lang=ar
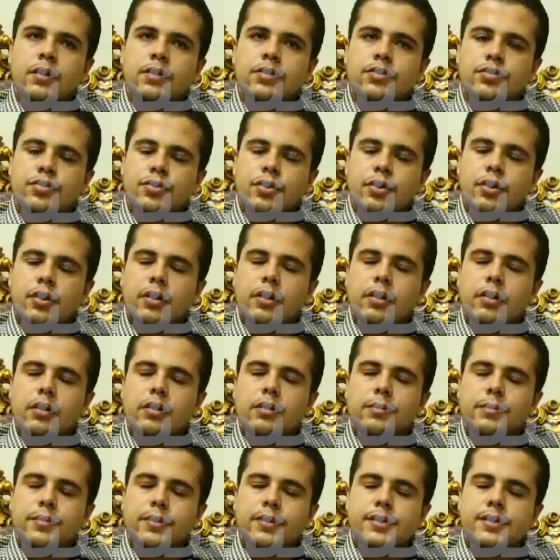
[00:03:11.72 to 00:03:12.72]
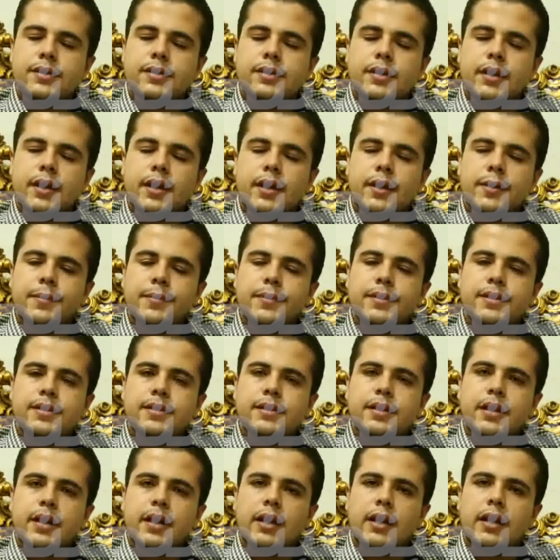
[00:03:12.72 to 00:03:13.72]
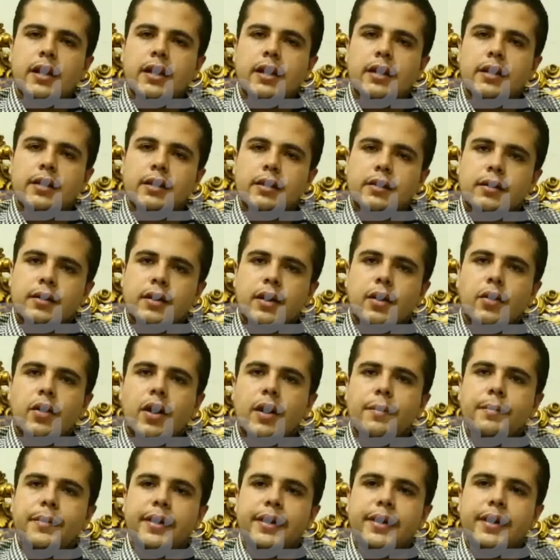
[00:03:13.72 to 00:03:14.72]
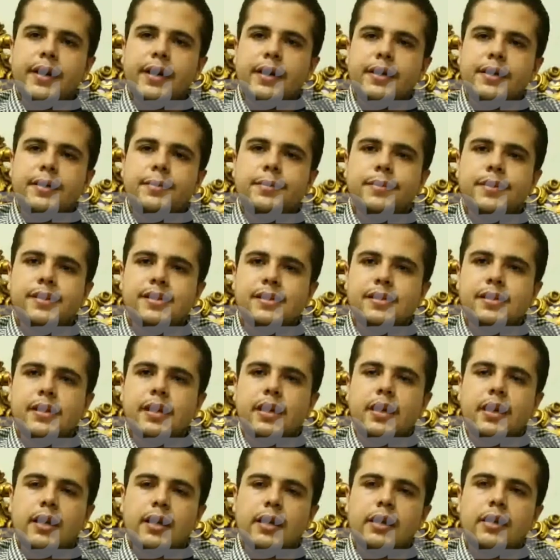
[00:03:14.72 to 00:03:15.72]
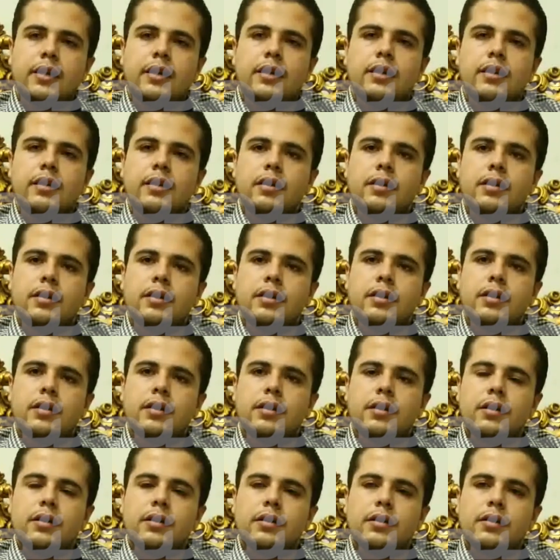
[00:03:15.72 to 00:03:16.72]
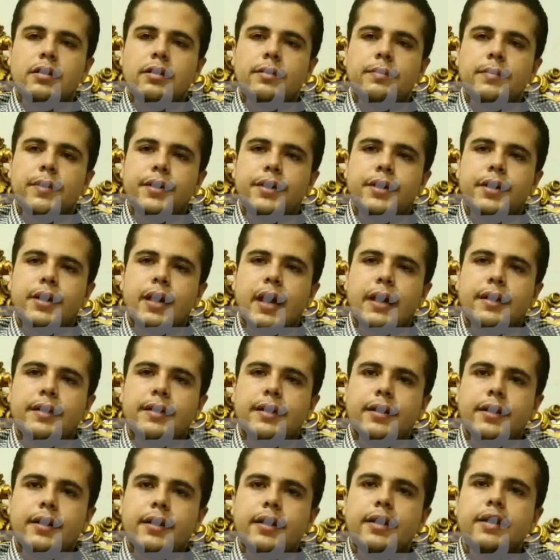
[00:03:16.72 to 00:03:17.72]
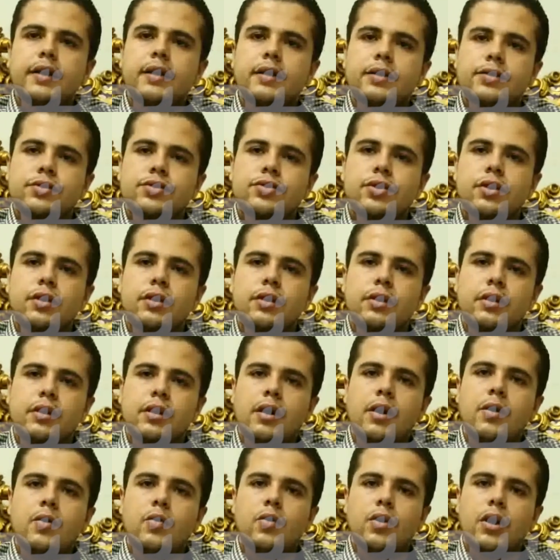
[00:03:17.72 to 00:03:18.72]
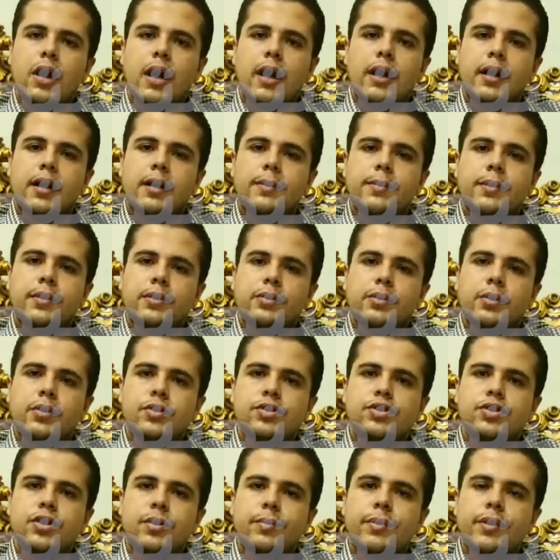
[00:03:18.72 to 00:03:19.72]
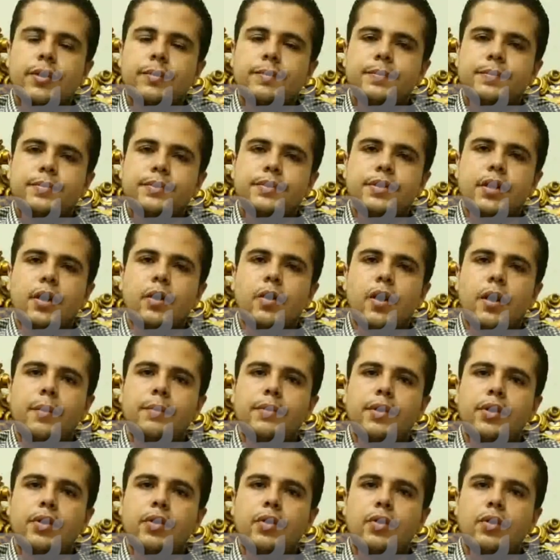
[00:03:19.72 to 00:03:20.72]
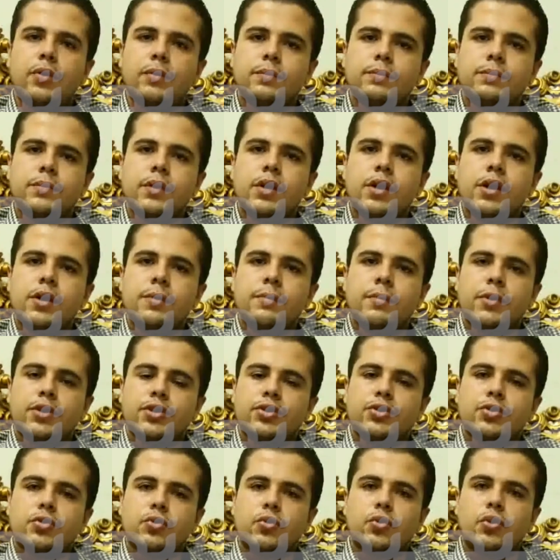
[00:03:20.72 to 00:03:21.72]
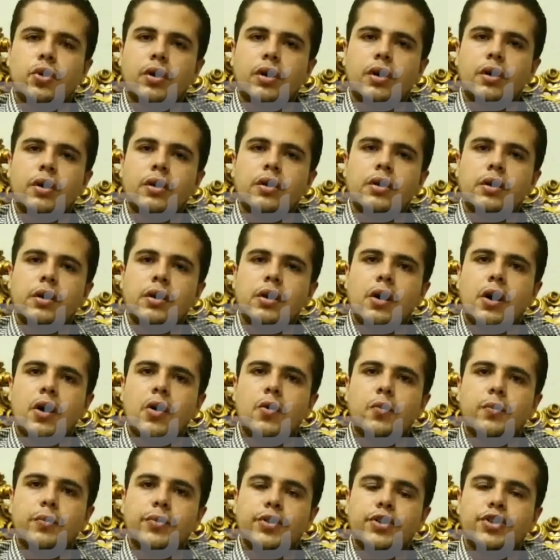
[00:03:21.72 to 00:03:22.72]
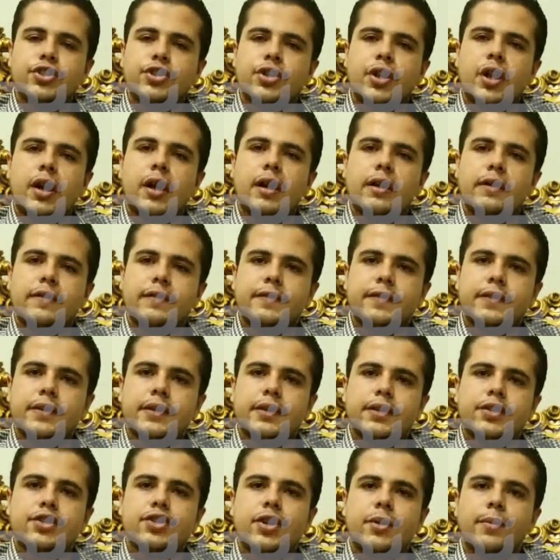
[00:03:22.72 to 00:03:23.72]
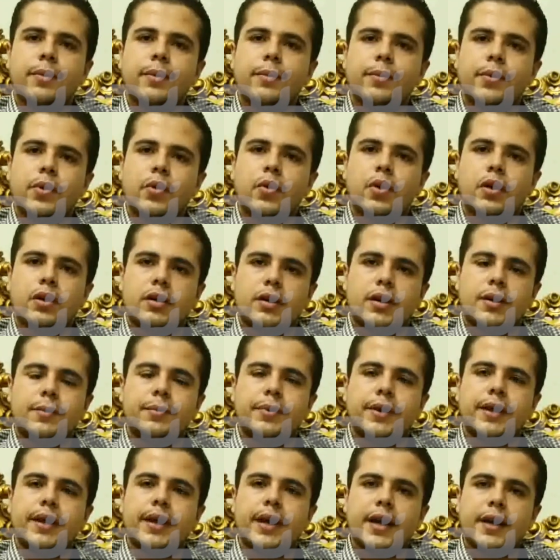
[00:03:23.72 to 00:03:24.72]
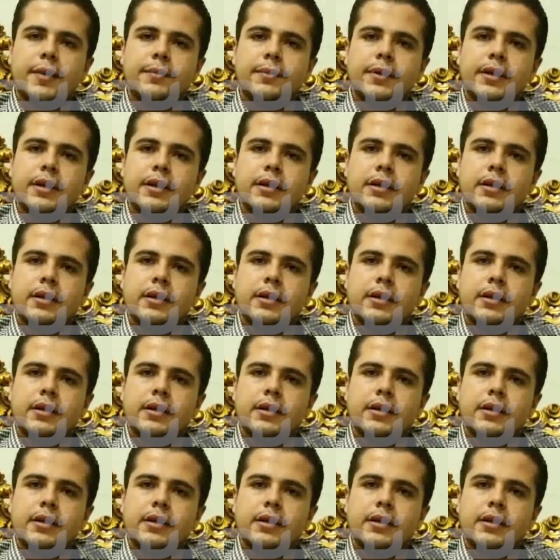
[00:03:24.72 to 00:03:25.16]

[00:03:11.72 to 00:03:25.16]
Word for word: شاء الله باذن الله باذن الله ناوي اعمل نادي باذن الله للمدينه عندنا هنا ان شاء الله اول حاجه برضه للشباب ناوي اعمل لهم مشروع قومي يشتغل فيه شباب الوراق بالكامل